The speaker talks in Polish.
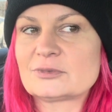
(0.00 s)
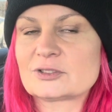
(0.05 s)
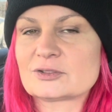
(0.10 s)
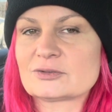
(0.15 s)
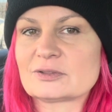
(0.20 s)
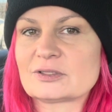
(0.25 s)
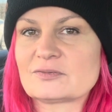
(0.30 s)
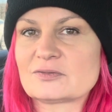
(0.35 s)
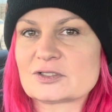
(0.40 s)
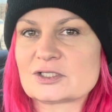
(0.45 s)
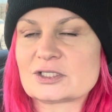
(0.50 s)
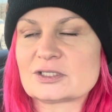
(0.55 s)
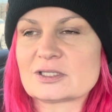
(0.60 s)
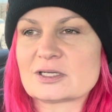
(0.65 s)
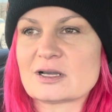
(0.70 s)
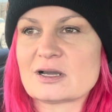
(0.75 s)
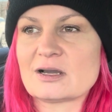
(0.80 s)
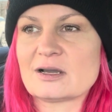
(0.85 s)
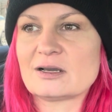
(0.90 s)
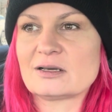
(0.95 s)
że ona właśnie
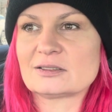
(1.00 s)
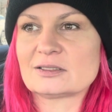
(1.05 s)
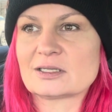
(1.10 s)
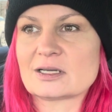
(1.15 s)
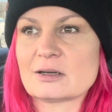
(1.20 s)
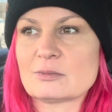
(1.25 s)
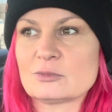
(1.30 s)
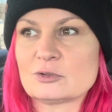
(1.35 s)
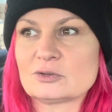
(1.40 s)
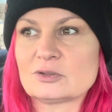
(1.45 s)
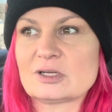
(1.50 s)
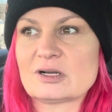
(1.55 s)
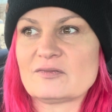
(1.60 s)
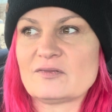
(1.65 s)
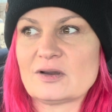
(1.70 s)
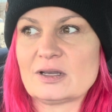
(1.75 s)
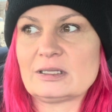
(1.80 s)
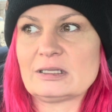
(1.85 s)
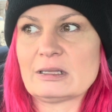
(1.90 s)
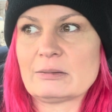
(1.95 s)
taka, taka mądra,
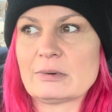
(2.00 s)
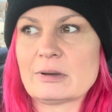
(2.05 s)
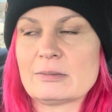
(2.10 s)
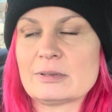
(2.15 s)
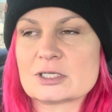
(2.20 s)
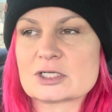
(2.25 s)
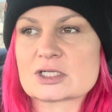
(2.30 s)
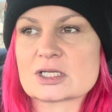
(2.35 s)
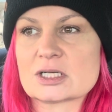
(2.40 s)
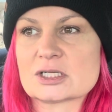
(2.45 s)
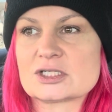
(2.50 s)
fajna babeczka,